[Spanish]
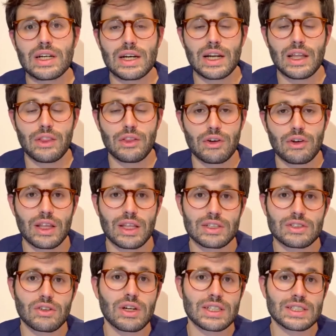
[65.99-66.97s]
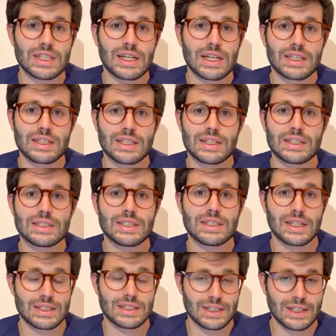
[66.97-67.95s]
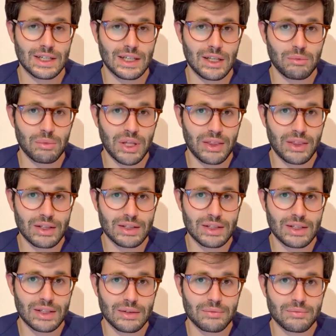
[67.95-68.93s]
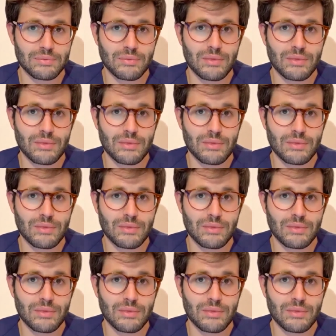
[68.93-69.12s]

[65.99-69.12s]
relacionadas con las características de cada paciente,